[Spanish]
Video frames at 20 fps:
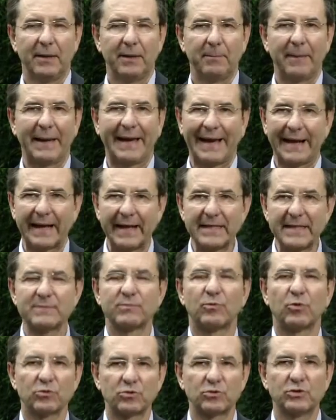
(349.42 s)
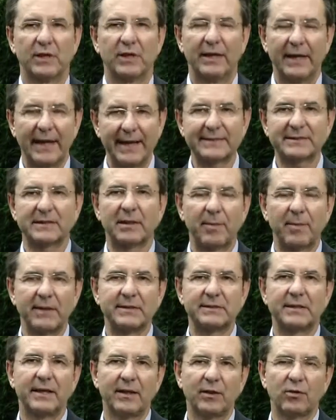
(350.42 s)
mecanismos
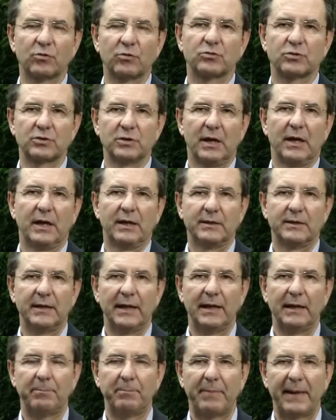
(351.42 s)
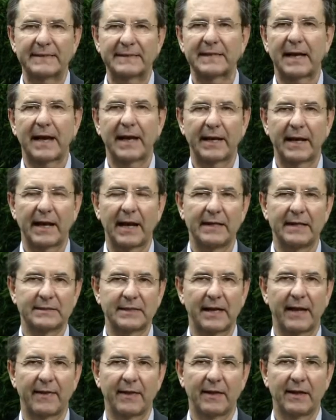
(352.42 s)
establecidos de limpieza
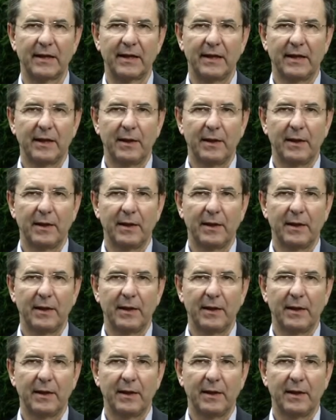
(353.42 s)
generalizada